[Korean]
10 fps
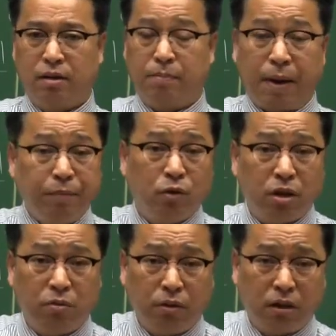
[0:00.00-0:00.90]
그러니까 마음대로
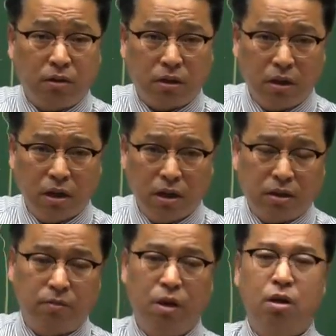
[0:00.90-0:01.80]
사용을 못하는 거잖아요.
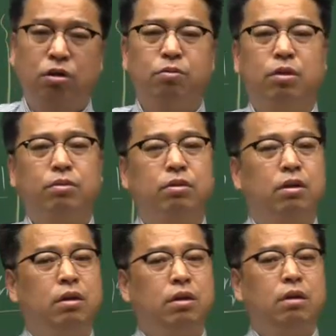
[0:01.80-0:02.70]
그럼, 그럼 여러분
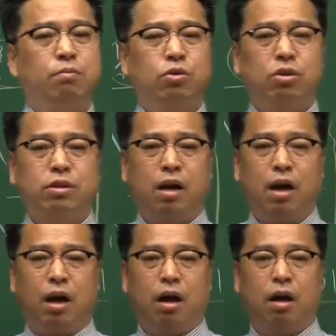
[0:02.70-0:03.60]
이런
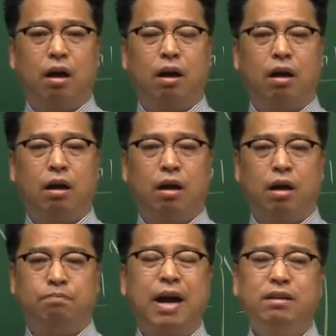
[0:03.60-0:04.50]
목적세가
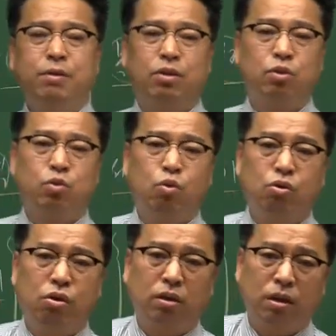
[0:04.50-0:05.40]
많으면
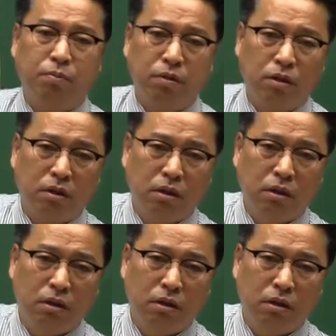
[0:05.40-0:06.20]
좋을 것 같아요? 나쁠 것 같아요?